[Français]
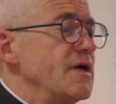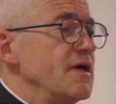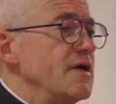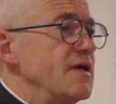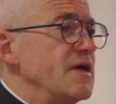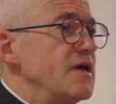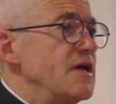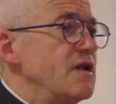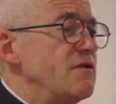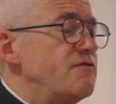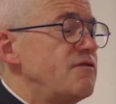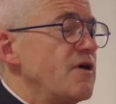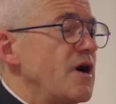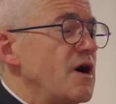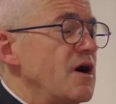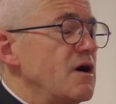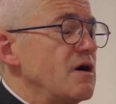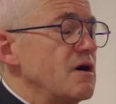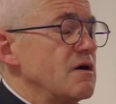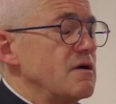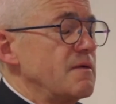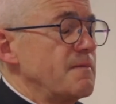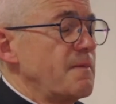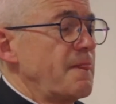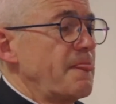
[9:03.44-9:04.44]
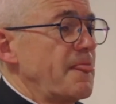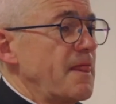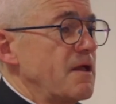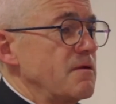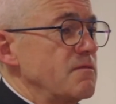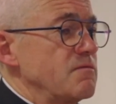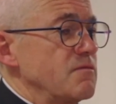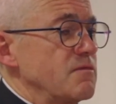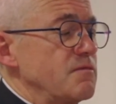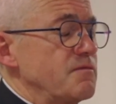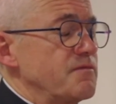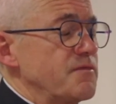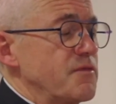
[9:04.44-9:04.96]
il va,
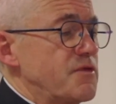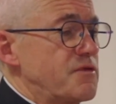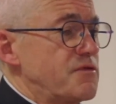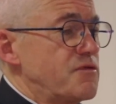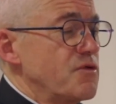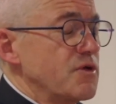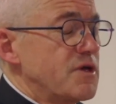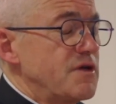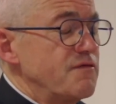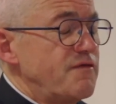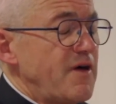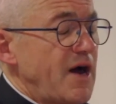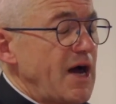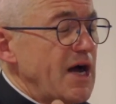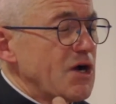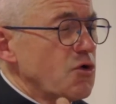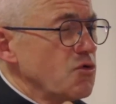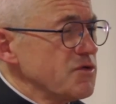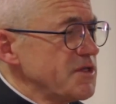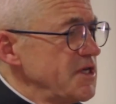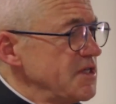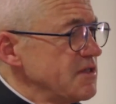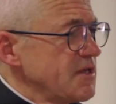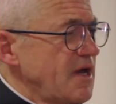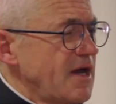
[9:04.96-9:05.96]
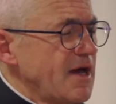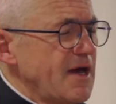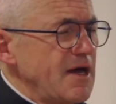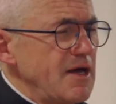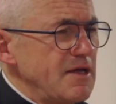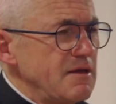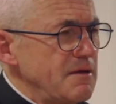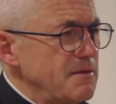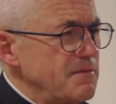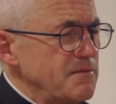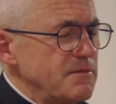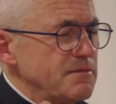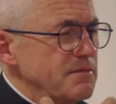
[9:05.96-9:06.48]
ce qu'il va raconter
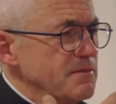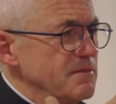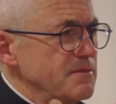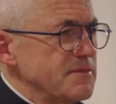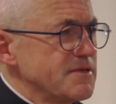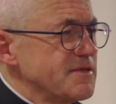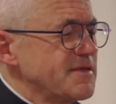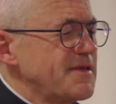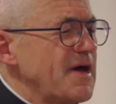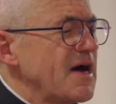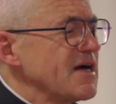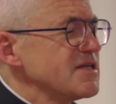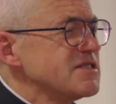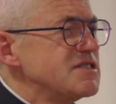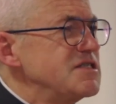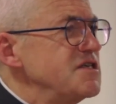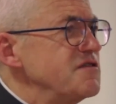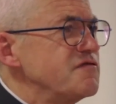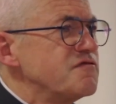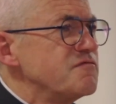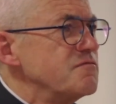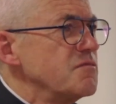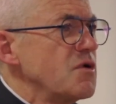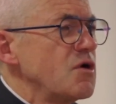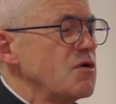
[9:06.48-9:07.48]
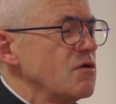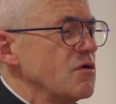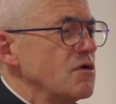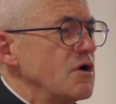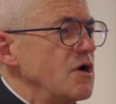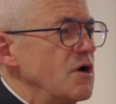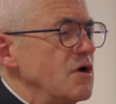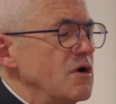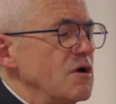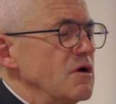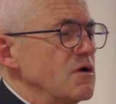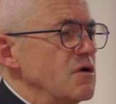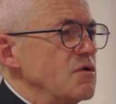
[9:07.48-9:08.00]
très tardivement
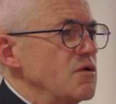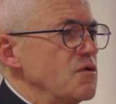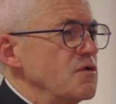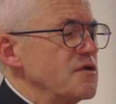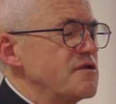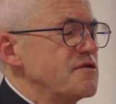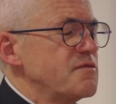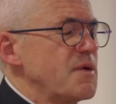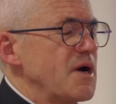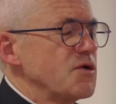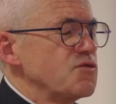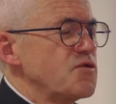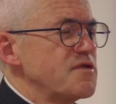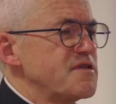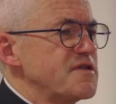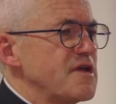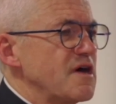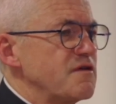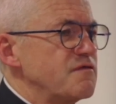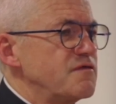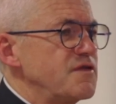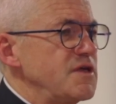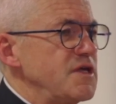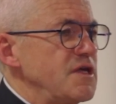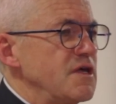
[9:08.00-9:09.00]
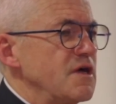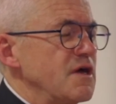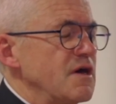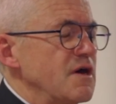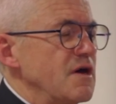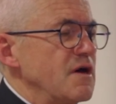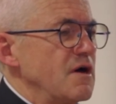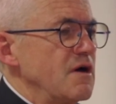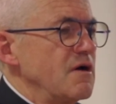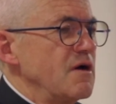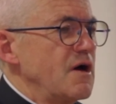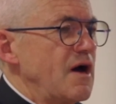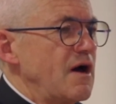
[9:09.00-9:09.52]
euh, au soir de sa vie,
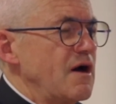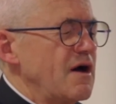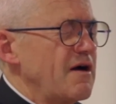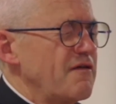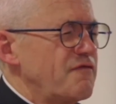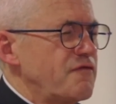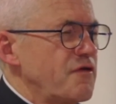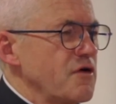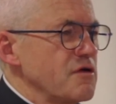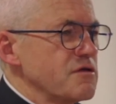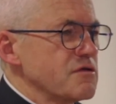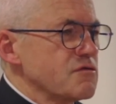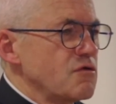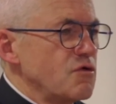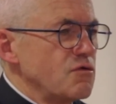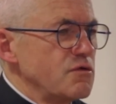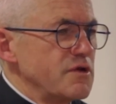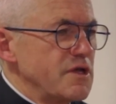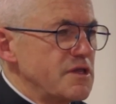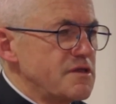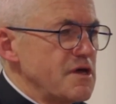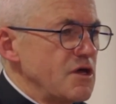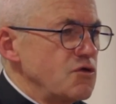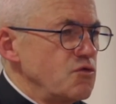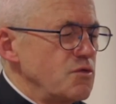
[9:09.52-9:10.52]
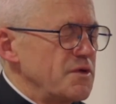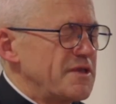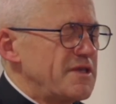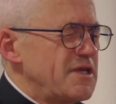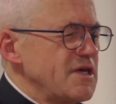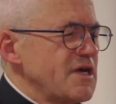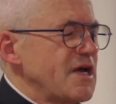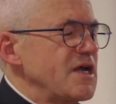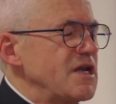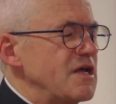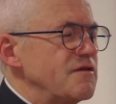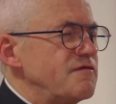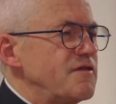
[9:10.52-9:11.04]
à force qu'on essaye de lui
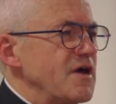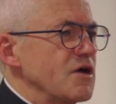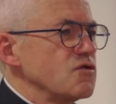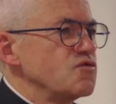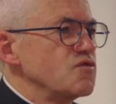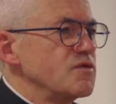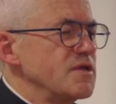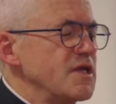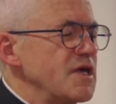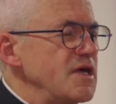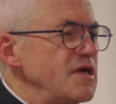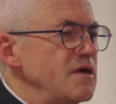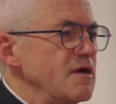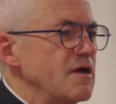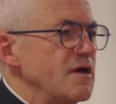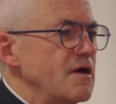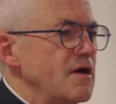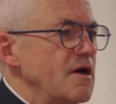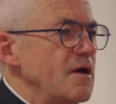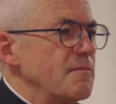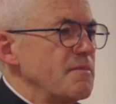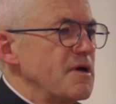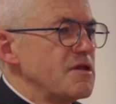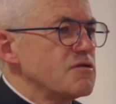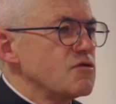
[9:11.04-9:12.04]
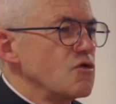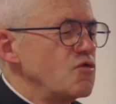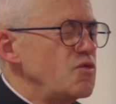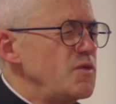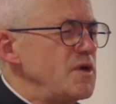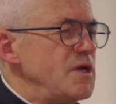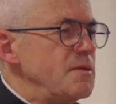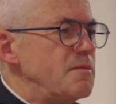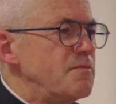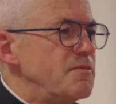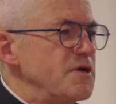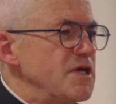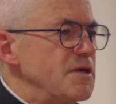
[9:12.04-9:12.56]
tirer les vers du nez, parce que
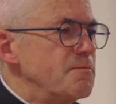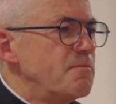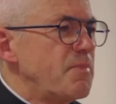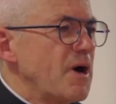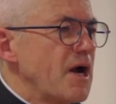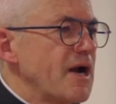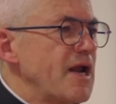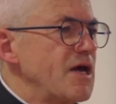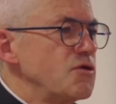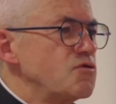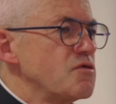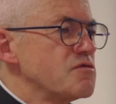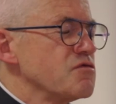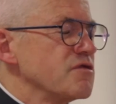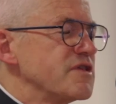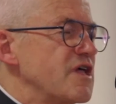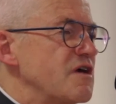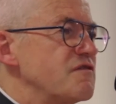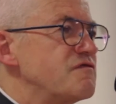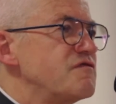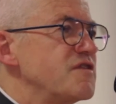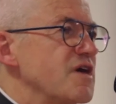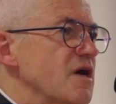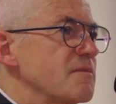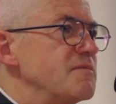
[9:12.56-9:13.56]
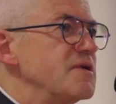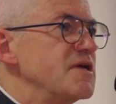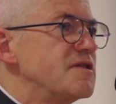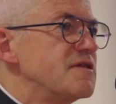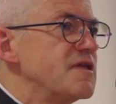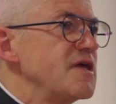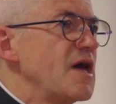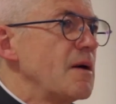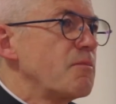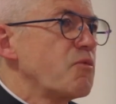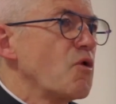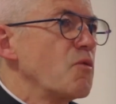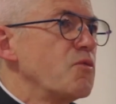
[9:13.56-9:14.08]
lui, il parlait de son
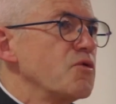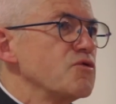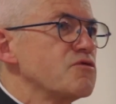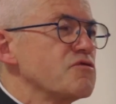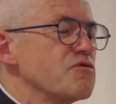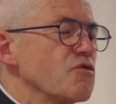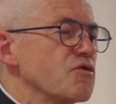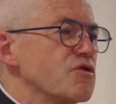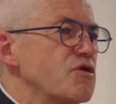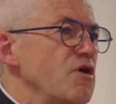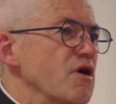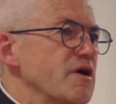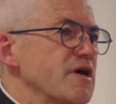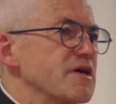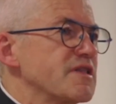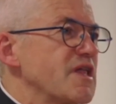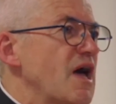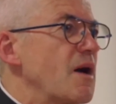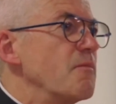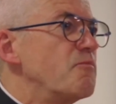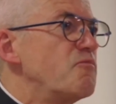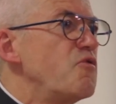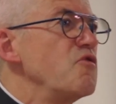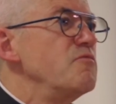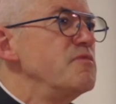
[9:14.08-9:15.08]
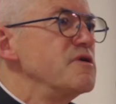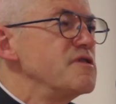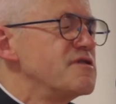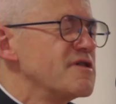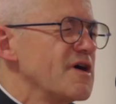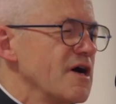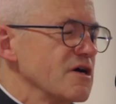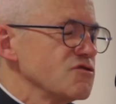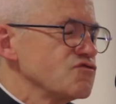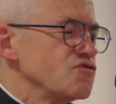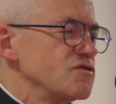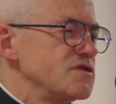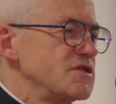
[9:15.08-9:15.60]
infirmité à propos de son cœur, qui était un peu
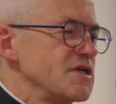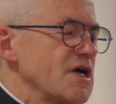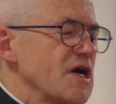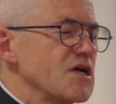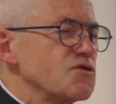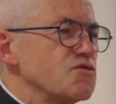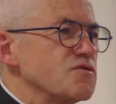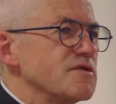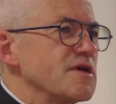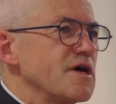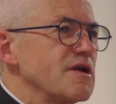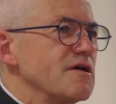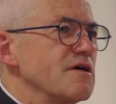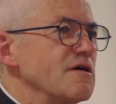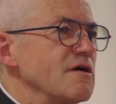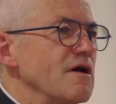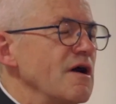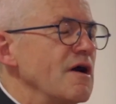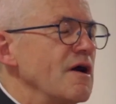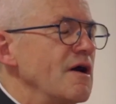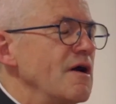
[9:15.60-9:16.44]
bizarre, je vous le dirai tout à l'heure.